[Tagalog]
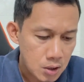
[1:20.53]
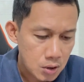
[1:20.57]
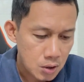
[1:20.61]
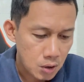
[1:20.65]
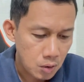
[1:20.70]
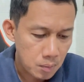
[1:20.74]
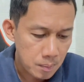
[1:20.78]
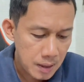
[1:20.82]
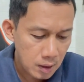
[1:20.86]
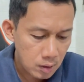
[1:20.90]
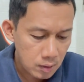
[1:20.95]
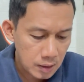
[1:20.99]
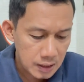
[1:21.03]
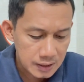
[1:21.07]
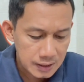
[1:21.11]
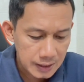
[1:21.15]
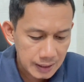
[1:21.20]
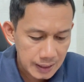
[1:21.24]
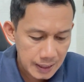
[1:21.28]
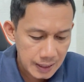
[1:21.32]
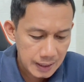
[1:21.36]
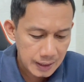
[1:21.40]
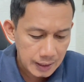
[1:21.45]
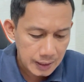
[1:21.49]
So meron na
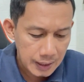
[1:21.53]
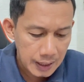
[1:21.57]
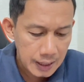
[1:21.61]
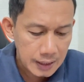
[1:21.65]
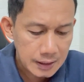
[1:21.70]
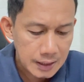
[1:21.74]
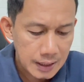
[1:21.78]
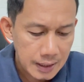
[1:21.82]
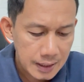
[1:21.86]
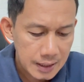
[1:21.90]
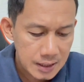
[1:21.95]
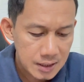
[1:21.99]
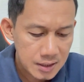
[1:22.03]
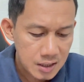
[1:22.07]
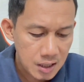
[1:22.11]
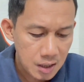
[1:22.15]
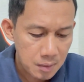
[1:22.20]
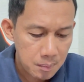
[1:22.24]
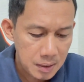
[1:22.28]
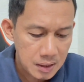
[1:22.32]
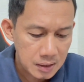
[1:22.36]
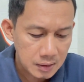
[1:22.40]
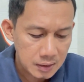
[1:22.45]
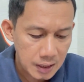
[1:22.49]
silang
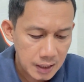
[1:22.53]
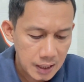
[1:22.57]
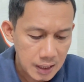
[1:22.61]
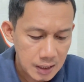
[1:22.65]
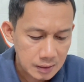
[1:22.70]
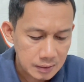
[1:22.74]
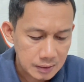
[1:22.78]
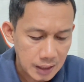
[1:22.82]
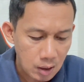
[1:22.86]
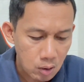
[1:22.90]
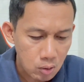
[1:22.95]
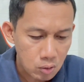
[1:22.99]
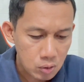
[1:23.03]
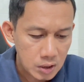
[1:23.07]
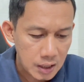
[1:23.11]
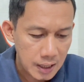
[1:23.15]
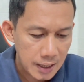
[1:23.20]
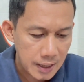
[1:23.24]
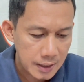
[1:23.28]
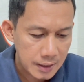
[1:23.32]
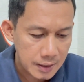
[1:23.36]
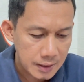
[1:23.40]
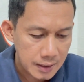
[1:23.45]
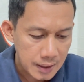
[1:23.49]

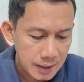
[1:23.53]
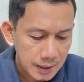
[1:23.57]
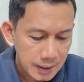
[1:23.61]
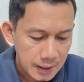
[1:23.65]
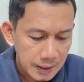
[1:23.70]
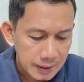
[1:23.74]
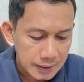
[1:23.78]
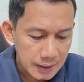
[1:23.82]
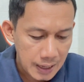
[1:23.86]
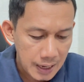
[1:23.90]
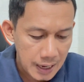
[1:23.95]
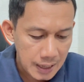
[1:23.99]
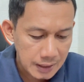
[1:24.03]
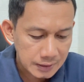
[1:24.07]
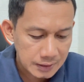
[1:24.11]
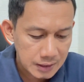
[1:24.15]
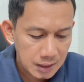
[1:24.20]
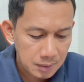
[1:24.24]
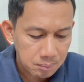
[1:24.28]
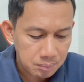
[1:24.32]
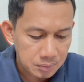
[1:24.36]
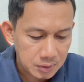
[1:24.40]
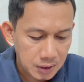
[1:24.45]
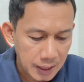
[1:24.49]
878,000 na
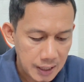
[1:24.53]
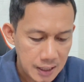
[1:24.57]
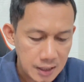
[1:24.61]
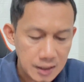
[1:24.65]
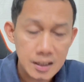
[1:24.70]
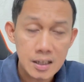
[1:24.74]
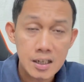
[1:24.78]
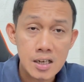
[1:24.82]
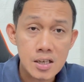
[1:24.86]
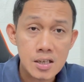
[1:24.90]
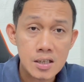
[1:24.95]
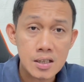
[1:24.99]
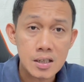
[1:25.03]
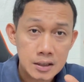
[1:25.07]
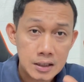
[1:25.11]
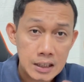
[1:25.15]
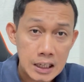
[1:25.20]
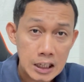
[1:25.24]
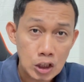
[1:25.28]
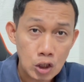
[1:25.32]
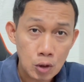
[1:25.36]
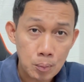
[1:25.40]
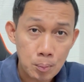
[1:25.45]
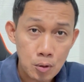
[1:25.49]
active traders
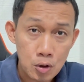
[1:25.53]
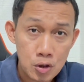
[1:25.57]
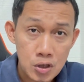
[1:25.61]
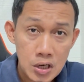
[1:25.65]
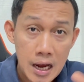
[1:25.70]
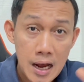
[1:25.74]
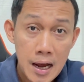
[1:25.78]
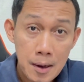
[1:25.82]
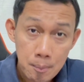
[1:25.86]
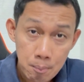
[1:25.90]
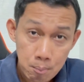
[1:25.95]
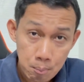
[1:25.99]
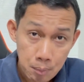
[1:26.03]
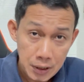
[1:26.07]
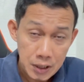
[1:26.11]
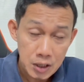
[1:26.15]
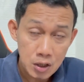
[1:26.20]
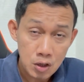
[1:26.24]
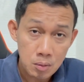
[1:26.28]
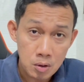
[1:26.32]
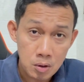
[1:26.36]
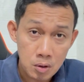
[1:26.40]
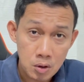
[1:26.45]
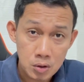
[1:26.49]
dito po sa
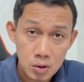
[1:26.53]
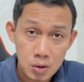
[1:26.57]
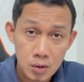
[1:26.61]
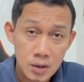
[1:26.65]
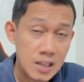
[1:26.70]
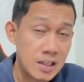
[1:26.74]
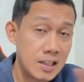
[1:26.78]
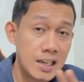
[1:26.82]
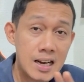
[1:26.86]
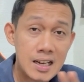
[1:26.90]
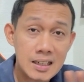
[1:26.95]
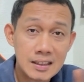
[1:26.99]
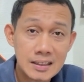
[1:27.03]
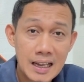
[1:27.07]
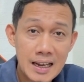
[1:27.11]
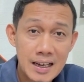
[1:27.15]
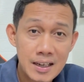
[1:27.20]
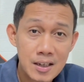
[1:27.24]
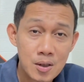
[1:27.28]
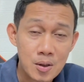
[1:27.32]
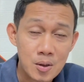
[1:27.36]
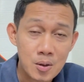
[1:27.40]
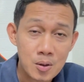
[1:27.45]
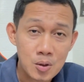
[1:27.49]
Binomo. So hindi lang
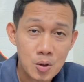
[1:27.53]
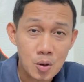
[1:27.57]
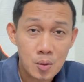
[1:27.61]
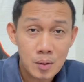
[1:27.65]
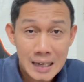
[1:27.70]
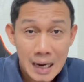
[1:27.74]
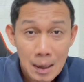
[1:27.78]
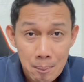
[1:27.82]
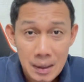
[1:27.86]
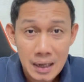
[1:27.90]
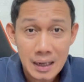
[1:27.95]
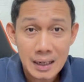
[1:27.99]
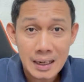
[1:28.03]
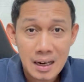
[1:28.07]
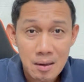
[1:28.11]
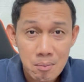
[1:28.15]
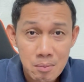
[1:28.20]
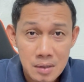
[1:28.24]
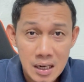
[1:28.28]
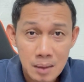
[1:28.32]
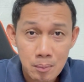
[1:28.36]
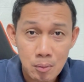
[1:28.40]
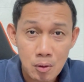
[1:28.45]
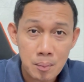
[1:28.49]
tayo. So
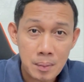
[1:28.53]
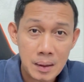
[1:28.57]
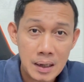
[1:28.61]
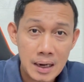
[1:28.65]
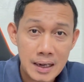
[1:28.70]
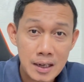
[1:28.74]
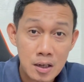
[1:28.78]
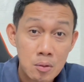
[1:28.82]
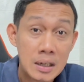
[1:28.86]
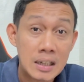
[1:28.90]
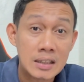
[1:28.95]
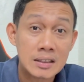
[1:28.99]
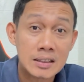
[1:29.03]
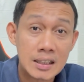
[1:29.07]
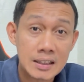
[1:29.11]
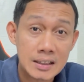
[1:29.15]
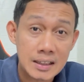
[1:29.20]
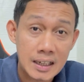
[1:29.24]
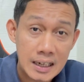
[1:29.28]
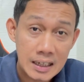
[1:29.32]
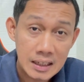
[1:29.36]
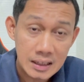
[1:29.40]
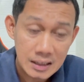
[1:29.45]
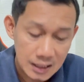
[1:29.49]
napakarami na po pala yung
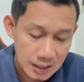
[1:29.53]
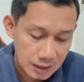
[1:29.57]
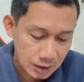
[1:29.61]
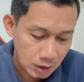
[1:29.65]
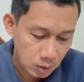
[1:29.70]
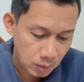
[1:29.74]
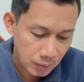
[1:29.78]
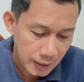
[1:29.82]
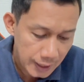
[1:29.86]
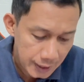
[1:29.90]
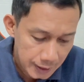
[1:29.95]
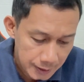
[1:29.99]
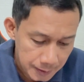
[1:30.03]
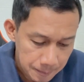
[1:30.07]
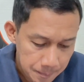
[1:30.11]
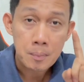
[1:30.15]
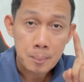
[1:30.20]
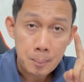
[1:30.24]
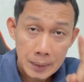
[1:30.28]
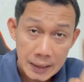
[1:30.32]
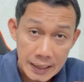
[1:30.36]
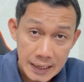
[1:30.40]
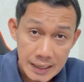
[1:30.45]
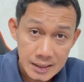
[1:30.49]
nagte-trade dito. And
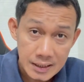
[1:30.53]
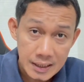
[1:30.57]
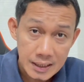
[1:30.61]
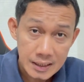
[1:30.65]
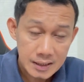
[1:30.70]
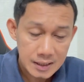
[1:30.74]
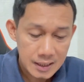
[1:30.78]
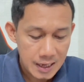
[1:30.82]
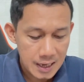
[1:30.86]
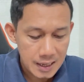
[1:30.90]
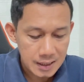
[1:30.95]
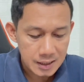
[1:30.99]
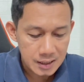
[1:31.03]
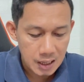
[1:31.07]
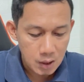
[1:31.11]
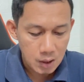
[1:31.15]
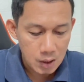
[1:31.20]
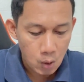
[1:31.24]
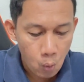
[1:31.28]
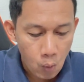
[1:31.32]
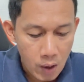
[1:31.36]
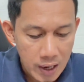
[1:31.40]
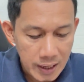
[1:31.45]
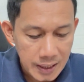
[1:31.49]
present siya sa
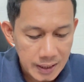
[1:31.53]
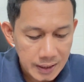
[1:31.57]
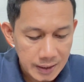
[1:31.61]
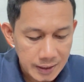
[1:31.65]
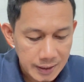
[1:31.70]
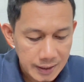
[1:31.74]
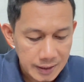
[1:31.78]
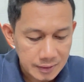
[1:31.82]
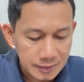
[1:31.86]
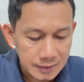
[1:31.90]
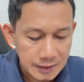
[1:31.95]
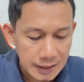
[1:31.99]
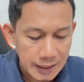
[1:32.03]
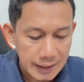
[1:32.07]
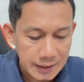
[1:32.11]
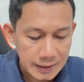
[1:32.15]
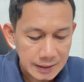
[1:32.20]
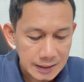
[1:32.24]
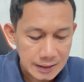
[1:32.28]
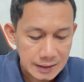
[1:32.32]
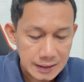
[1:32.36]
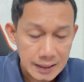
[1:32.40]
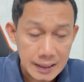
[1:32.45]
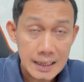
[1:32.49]

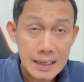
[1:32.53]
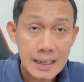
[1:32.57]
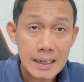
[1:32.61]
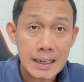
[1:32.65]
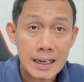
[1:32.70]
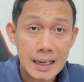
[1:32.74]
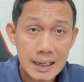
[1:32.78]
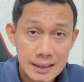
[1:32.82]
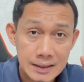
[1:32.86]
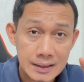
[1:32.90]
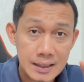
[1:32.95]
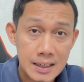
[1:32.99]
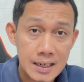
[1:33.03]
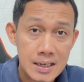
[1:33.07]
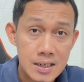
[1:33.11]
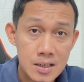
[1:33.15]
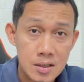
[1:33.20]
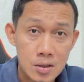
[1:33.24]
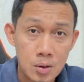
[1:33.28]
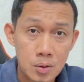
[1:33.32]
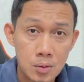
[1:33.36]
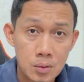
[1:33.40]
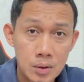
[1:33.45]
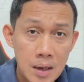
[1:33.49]
133 countries.
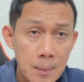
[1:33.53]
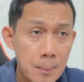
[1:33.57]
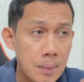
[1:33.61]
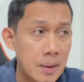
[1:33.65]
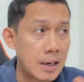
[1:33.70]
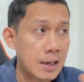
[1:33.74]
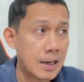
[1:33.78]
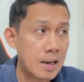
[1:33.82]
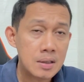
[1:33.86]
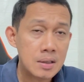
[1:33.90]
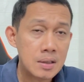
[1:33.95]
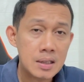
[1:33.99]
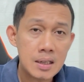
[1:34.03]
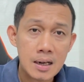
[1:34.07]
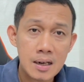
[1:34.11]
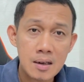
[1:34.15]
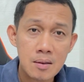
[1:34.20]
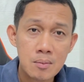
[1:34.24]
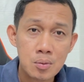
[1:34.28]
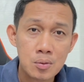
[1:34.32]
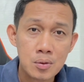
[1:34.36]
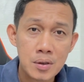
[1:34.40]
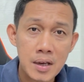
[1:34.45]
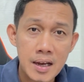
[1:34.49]
So napakarami na rin
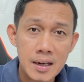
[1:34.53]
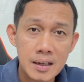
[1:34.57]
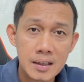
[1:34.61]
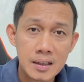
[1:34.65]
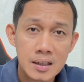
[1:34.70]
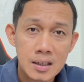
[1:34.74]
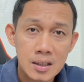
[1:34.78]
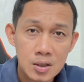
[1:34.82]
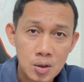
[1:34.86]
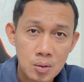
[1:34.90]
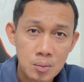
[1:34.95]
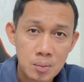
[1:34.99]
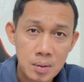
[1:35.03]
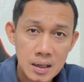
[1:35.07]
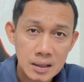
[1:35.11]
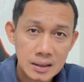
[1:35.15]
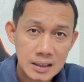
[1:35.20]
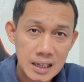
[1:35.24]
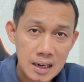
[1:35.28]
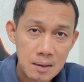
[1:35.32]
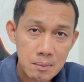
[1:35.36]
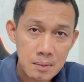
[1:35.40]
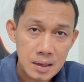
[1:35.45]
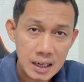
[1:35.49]
po yan. Sobrang
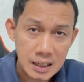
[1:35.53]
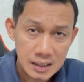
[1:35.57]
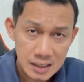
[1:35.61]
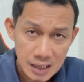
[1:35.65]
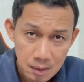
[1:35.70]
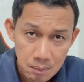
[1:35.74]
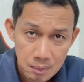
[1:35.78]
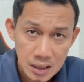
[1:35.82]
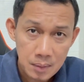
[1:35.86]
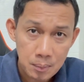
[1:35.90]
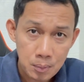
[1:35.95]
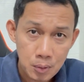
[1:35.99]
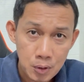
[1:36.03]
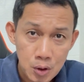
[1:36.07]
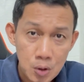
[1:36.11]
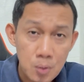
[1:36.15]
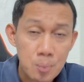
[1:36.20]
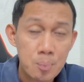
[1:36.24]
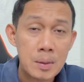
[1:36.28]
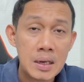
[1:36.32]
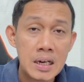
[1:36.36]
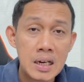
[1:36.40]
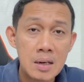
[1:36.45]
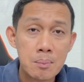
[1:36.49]
dami. Kasama na po
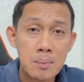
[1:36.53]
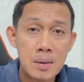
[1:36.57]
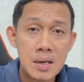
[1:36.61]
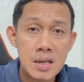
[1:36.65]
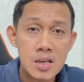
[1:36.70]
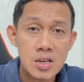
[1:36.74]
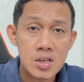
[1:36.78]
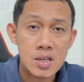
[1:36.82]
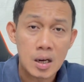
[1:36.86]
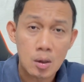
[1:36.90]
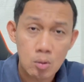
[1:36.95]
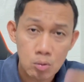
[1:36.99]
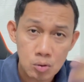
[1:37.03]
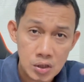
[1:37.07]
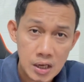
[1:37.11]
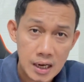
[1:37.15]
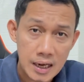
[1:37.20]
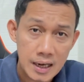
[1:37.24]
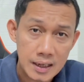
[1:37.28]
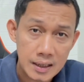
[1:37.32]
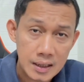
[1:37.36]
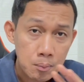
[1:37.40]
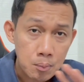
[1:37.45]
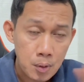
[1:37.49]
yung Philippines na kung
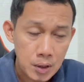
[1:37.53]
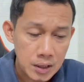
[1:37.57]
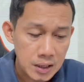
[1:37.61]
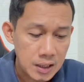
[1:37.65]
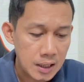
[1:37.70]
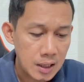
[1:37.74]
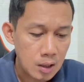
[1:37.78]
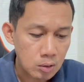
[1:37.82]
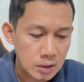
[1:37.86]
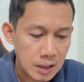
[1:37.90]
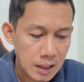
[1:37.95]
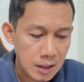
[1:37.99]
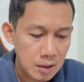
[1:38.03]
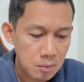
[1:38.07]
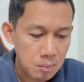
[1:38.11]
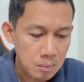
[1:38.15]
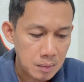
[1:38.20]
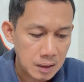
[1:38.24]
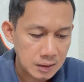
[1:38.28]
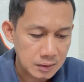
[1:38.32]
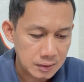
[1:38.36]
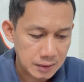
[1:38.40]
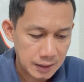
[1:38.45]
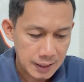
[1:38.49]
saan pwede na po tayong
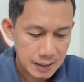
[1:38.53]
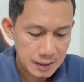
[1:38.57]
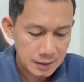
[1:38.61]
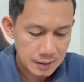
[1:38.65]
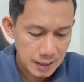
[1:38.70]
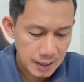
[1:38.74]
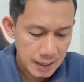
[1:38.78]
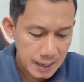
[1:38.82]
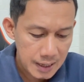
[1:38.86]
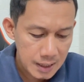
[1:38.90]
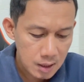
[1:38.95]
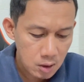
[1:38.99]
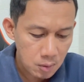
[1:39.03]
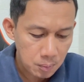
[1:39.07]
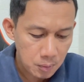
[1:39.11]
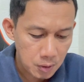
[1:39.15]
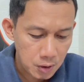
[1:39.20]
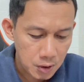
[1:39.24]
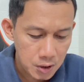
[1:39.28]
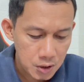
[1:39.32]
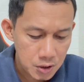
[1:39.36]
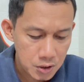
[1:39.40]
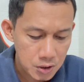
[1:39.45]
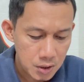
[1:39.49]
mag-trade. And of
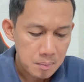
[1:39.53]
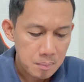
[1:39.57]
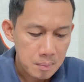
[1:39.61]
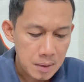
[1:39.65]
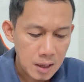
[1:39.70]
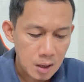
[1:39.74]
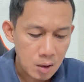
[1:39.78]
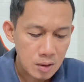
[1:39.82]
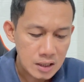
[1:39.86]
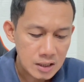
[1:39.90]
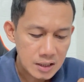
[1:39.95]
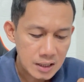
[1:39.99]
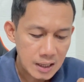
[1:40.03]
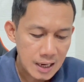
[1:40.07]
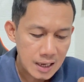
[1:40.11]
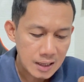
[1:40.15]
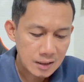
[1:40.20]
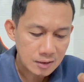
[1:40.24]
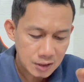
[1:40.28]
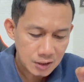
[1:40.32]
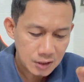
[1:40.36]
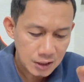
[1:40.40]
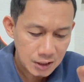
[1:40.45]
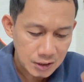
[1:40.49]
course, meron na
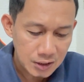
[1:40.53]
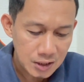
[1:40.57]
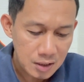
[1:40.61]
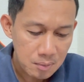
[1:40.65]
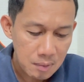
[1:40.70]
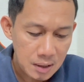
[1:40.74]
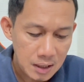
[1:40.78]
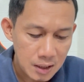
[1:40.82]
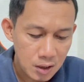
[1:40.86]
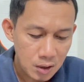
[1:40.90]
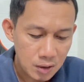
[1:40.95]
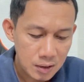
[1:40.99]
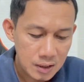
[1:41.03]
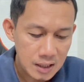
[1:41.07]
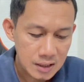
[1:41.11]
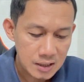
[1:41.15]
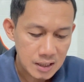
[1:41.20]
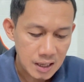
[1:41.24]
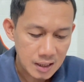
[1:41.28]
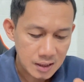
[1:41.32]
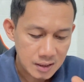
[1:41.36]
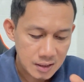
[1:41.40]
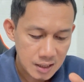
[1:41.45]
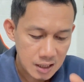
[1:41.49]
silang 30 million na
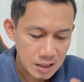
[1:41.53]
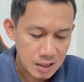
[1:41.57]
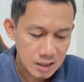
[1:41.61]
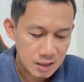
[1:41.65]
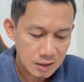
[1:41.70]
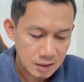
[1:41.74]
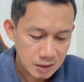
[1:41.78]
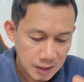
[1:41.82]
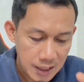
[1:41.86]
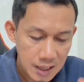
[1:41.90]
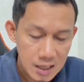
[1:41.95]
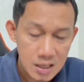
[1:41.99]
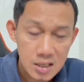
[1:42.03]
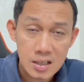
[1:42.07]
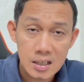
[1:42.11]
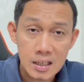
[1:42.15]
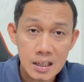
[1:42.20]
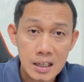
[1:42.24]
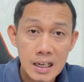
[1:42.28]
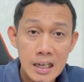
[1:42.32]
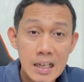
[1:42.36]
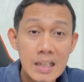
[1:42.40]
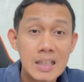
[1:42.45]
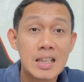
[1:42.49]
success trades
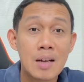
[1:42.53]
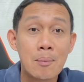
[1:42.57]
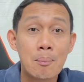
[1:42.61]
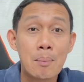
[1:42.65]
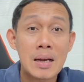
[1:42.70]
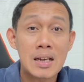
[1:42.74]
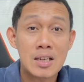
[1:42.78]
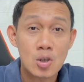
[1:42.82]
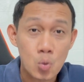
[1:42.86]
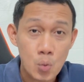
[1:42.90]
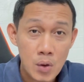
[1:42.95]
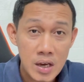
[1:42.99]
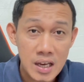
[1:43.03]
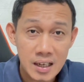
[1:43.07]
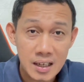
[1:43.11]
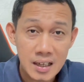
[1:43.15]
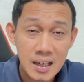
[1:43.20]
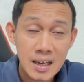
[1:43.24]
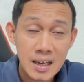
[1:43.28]
in the past week.